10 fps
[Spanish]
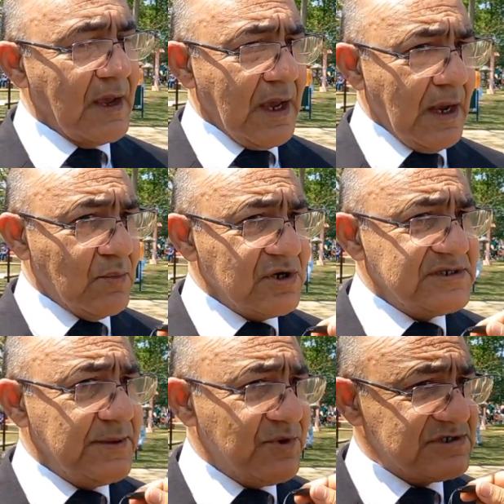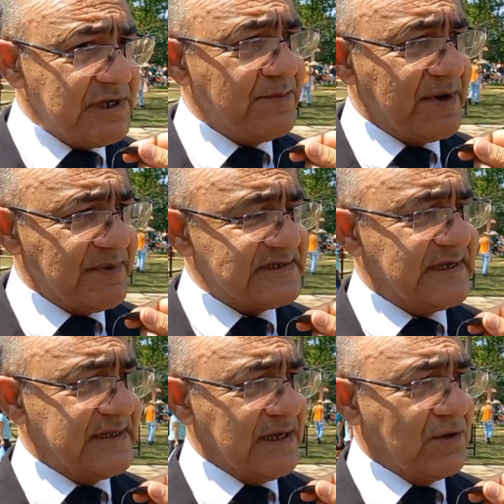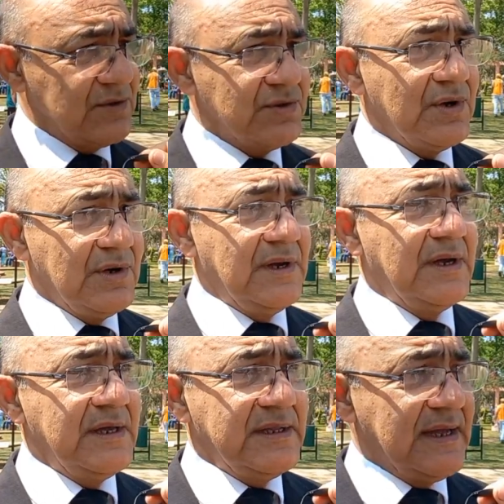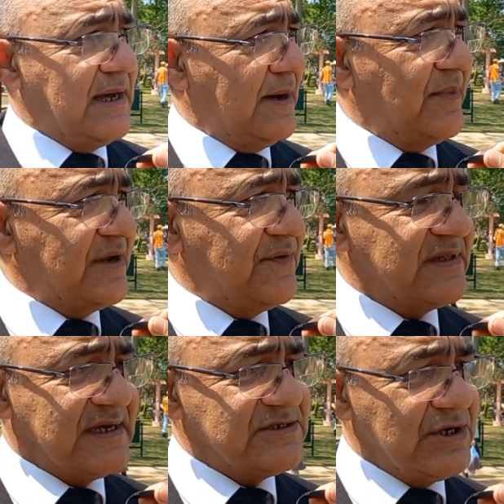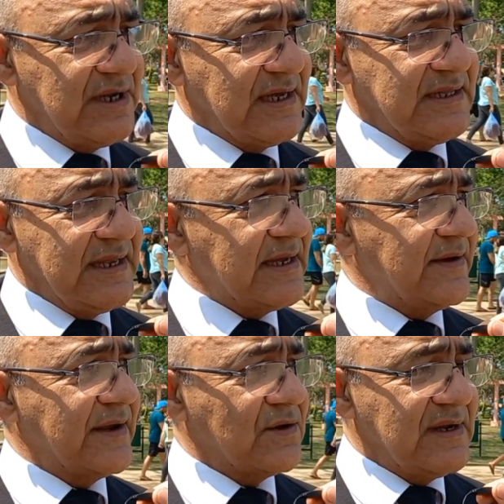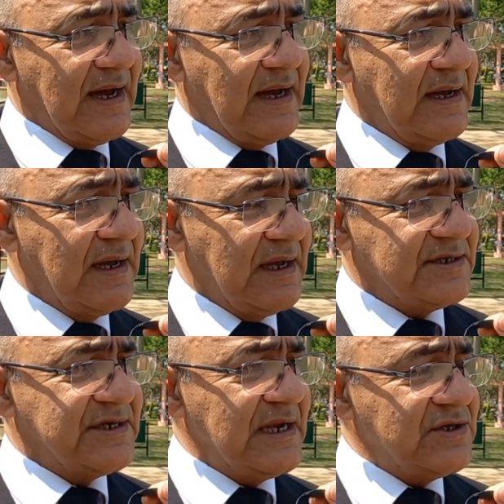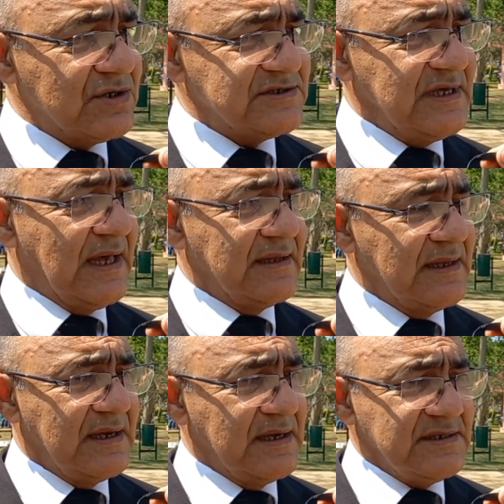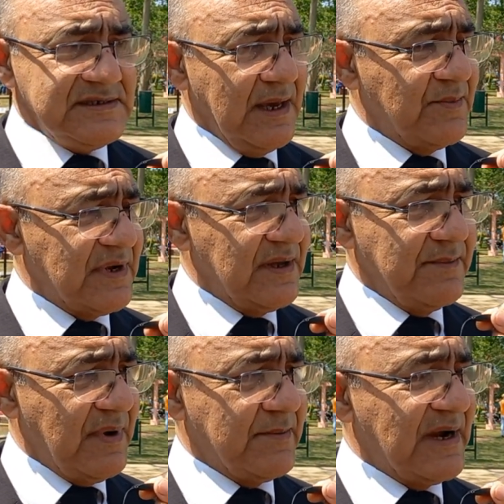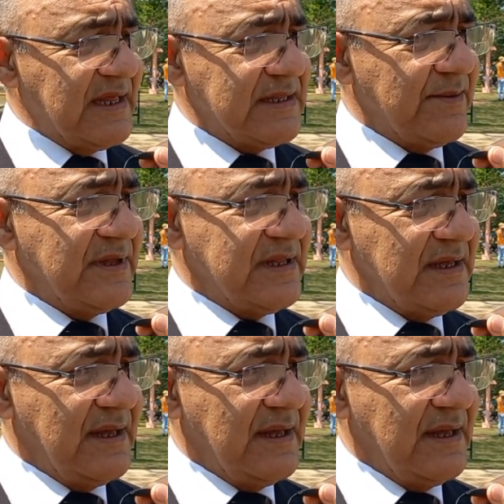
El municipio siempre presente con todas estas manifestaciones que tienen que ver con la religiosidad, siempre, permanentemente.